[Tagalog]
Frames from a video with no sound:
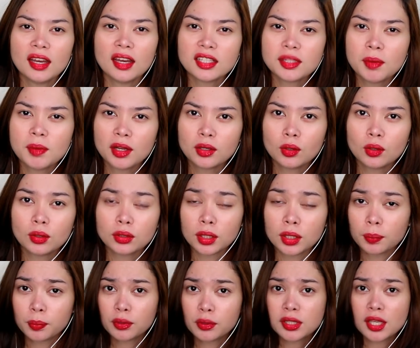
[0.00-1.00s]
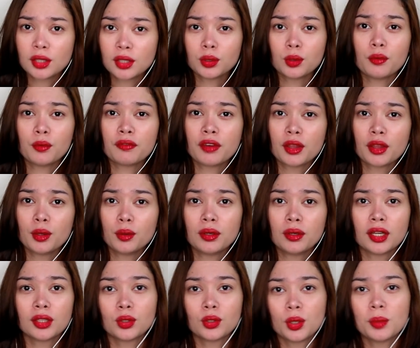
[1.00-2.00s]
guys, bago ko tapusin itong video
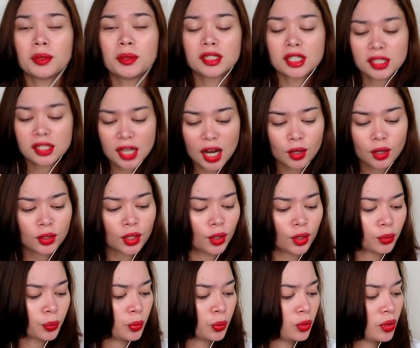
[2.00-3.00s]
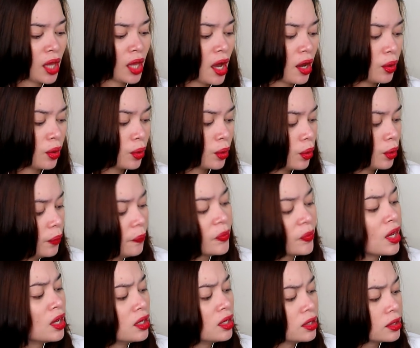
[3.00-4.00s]
na to, magsha-shoutout muna ako.
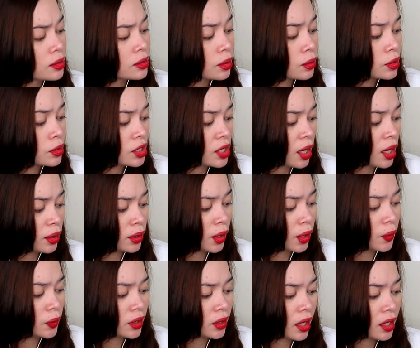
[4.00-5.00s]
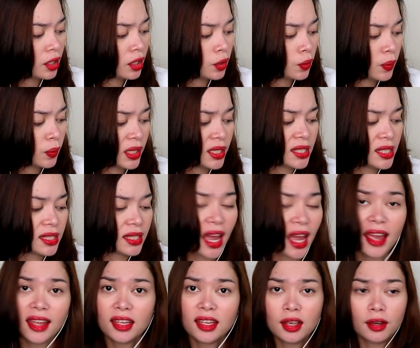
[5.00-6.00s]
So, shoutout kay Luis
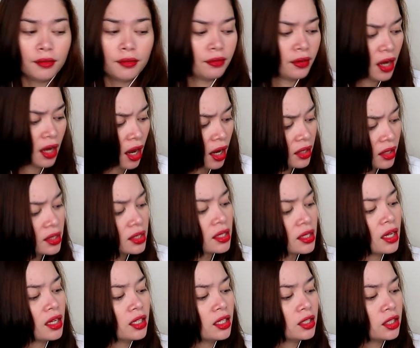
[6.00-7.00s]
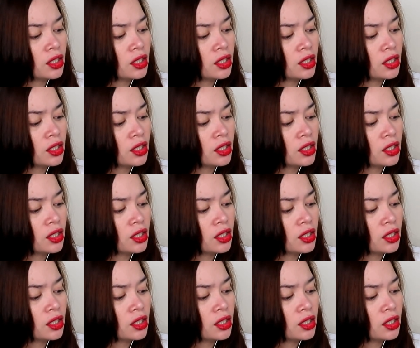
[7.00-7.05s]
Tanya Vlogs.